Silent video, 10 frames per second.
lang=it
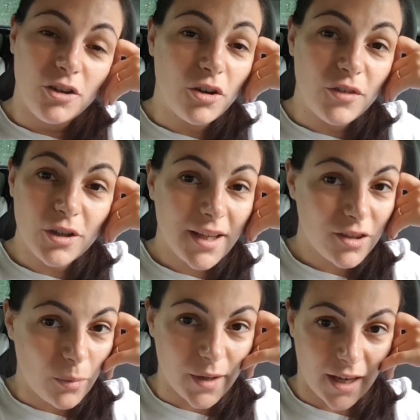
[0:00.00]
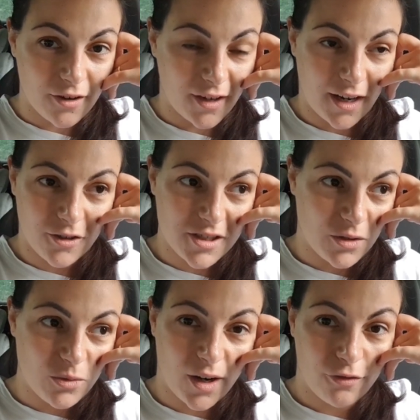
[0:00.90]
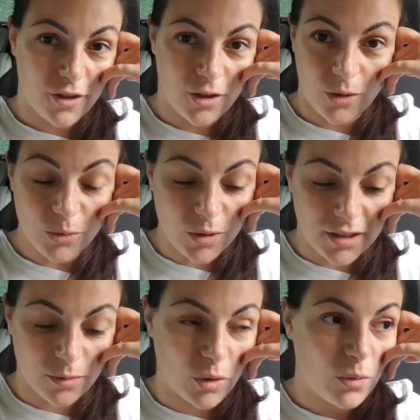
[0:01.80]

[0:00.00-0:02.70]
non ve l'ho detto perché non ero sicura fino all'ultimo,